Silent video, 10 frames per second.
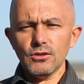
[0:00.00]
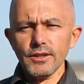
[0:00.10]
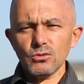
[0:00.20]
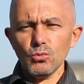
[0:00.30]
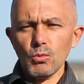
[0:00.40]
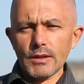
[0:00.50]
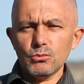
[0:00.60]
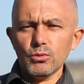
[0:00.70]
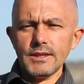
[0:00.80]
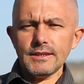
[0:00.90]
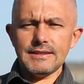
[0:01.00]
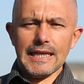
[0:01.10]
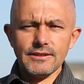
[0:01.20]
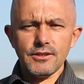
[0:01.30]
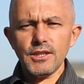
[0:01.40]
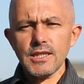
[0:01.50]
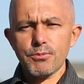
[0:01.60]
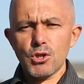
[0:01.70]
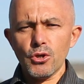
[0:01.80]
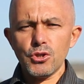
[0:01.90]
To jest układ, który tradycyjnie
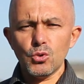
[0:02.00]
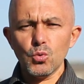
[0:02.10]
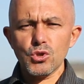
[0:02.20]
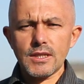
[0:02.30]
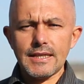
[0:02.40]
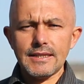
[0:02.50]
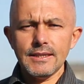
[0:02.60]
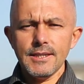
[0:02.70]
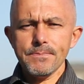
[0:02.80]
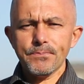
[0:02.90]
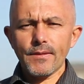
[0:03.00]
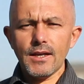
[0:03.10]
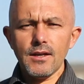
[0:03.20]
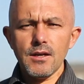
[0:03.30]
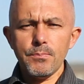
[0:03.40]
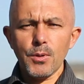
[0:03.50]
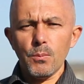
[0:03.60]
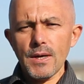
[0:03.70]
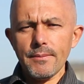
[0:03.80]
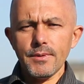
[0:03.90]
przynosi duże e,
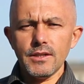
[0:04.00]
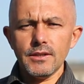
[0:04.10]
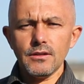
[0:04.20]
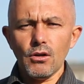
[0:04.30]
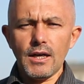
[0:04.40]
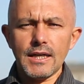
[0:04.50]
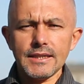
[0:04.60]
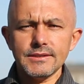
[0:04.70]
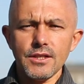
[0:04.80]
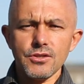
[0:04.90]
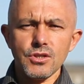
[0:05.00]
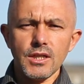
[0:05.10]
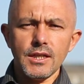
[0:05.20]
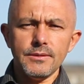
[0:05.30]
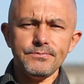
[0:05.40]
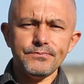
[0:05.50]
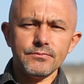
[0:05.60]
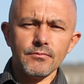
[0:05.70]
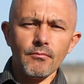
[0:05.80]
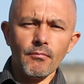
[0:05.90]
problemy o charakterze
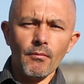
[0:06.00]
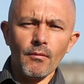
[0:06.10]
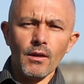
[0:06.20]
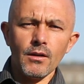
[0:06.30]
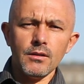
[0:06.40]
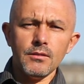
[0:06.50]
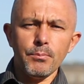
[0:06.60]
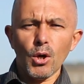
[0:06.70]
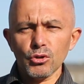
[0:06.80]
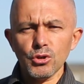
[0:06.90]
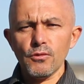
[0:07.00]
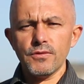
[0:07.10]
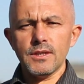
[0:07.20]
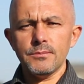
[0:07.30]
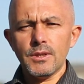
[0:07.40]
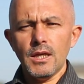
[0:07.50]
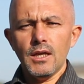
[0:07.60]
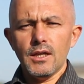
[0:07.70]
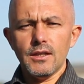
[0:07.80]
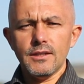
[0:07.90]
mm, pogodowym,
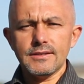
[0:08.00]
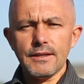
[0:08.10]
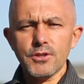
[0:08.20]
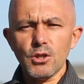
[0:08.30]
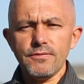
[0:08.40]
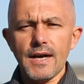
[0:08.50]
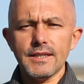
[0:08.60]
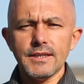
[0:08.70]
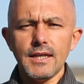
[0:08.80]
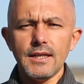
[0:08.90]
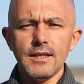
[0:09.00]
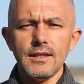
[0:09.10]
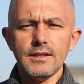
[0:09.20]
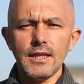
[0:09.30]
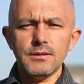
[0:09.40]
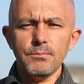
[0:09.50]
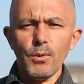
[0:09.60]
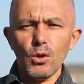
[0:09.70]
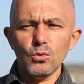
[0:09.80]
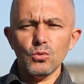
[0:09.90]
e, zawirowania na tym
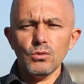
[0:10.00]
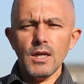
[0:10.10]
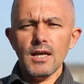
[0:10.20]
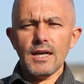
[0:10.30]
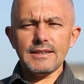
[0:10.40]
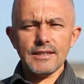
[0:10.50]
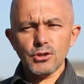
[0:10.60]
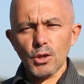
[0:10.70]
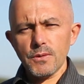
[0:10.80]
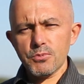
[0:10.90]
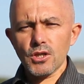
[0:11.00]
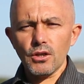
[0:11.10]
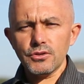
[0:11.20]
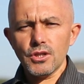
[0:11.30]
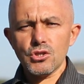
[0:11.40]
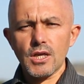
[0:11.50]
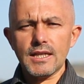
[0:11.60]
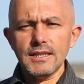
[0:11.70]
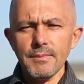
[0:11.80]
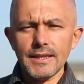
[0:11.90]
polu, katastrofy przyrodnicze,
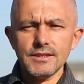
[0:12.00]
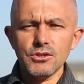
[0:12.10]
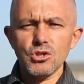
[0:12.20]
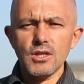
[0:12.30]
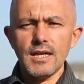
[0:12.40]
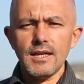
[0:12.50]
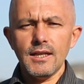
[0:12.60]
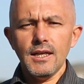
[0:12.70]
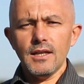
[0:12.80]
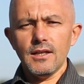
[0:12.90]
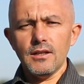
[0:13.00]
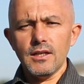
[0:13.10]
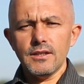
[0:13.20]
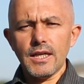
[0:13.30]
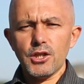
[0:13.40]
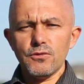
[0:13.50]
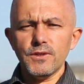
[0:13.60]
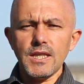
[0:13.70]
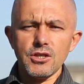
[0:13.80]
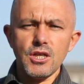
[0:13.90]
klimatyczne, e, jakieś
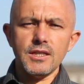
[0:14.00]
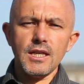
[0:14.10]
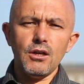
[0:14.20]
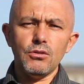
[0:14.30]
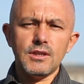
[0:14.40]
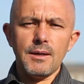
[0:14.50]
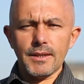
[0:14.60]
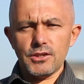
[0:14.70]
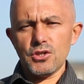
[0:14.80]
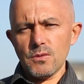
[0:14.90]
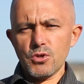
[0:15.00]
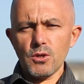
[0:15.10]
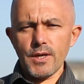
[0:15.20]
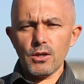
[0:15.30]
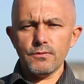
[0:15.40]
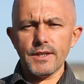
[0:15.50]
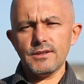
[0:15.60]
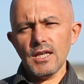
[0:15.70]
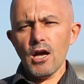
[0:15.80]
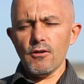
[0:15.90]
wydarzenia o dramatycznym przebiegu,
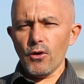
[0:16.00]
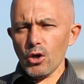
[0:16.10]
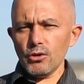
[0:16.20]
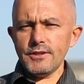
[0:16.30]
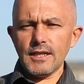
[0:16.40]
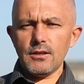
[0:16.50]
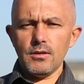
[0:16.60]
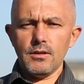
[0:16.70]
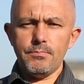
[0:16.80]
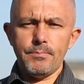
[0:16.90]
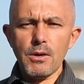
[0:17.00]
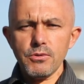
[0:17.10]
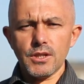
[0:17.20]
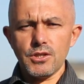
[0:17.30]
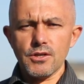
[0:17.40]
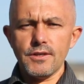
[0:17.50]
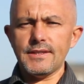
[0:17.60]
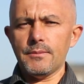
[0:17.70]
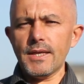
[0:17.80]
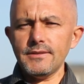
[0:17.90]
więc w okolicach pełni
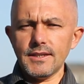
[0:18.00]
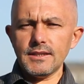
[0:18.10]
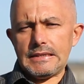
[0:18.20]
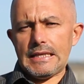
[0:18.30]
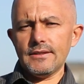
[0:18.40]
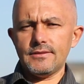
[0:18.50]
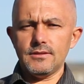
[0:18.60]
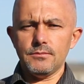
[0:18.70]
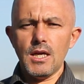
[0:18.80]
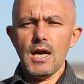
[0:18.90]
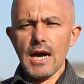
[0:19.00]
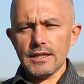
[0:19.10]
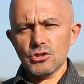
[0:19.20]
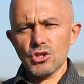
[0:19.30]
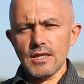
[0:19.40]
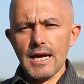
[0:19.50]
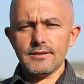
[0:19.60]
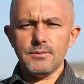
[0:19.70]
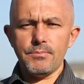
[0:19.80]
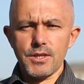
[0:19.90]
Księżyca między 11 a
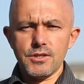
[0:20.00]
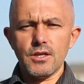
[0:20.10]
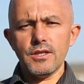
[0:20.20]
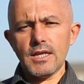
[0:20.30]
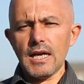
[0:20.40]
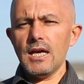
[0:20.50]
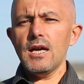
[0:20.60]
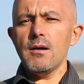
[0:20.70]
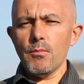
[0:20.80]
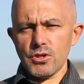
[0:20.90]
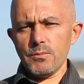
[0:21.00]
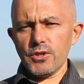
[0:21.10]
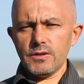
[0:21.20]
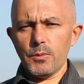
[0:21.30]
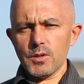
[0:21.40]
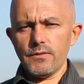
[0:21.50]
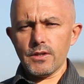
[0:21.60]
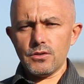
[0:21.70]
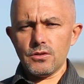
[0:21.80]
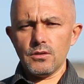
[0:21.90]
13 października możemy się
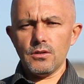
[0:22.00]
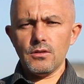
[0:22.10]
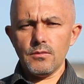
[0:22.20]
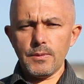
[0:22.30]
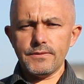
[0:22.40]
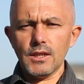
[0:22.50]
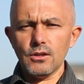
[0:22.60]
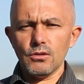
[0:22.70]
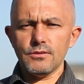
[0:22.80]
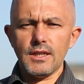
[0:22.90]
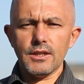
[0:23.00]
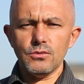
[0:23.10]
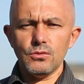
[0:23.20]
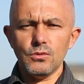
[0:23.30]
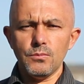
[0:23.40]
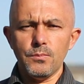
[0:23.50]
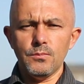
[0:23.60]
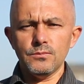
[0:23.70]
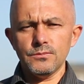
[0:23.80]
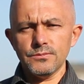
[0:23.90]
spodziewać e, pewnego rodzaju
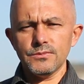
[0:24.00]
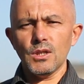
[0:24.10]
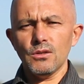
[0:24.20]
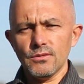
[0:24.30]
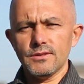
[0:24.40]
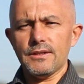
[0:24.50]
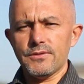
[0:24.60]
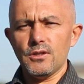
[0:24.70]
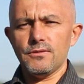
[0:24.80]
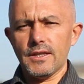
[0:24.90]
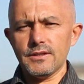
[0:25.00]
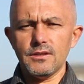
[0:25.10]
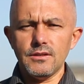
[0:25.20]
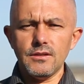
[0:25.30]
mm, no, zawirowań e,